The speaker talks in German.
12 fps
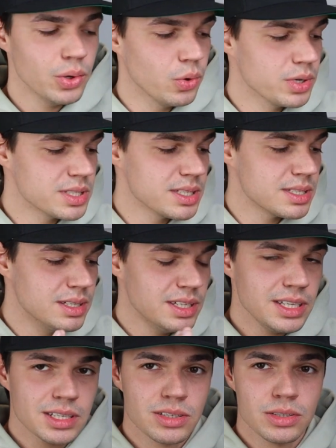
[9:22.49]
Und es ist
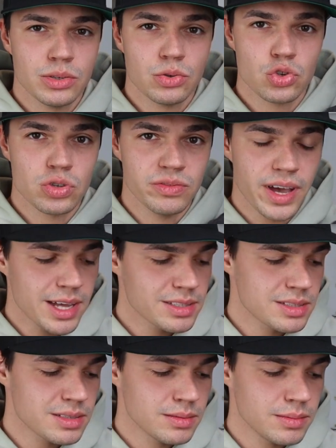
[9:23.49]
nicht
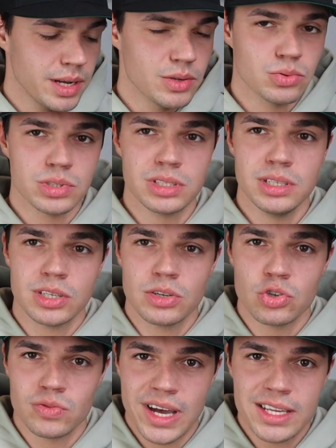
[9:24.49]
schwarz, also es ist
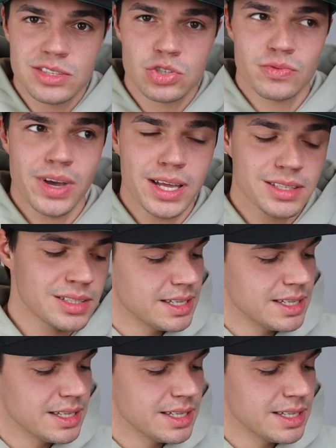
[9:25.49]
nicht schwarz-schwarz.